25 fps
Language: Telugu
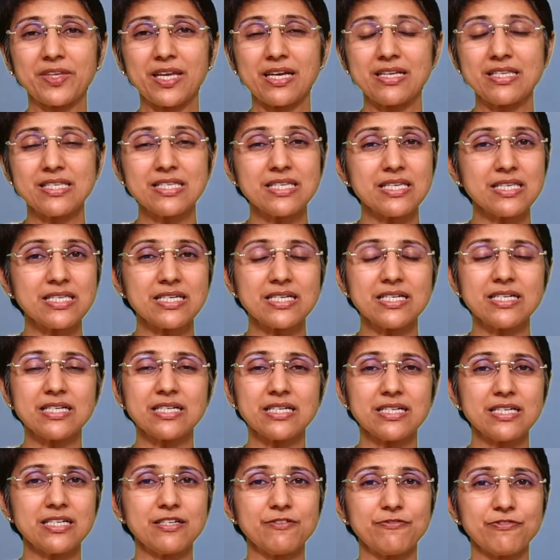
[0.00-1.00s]

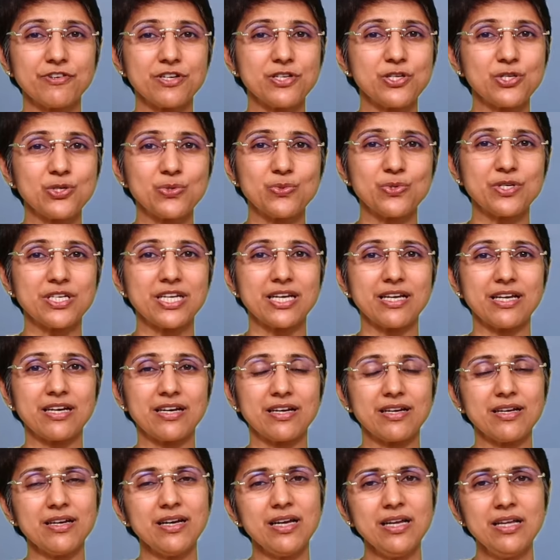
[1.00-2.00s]
కన్సిస్టెంట్గా డిఫరెన్స్ ఉంటే
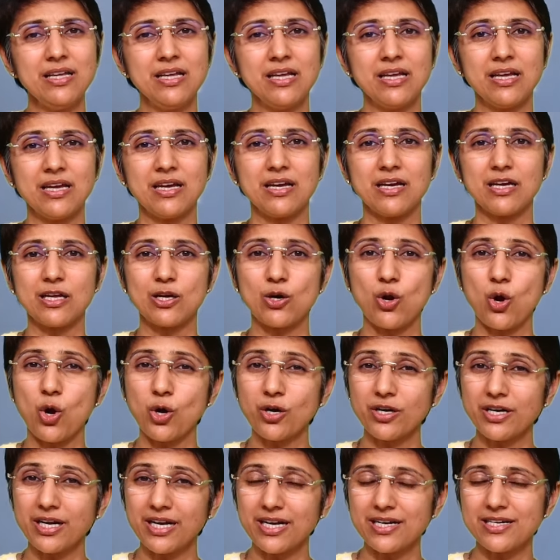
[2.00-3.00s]
కనుక
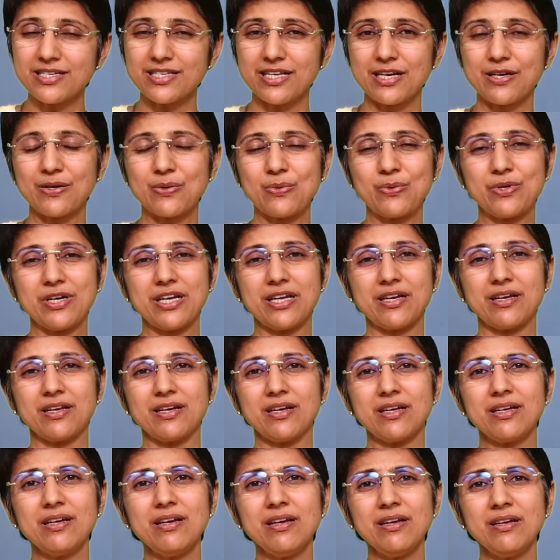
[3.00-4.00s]
రాంగ్ డేట్స్ అనుకుంటే
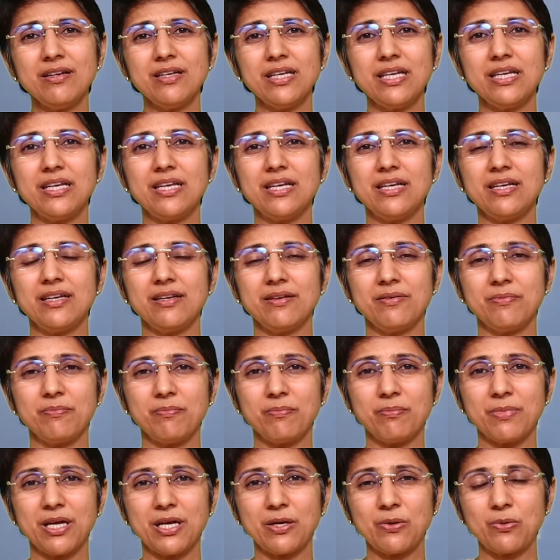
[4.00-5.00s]
కనుక ఈ
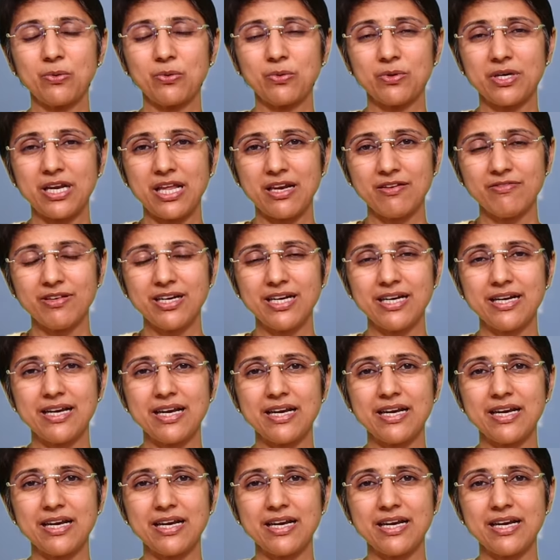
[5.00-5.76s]
మనం డెలివరీ